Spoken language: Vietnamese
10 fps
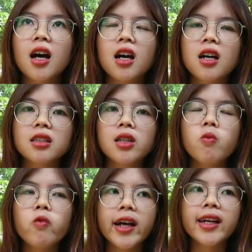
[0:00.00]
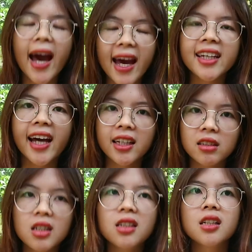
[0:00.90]
à, trong khoảng hai ngày
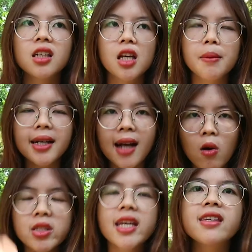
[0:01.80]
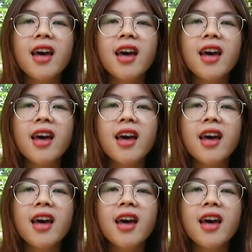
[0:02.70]
nữa thì bắt đầu sẽ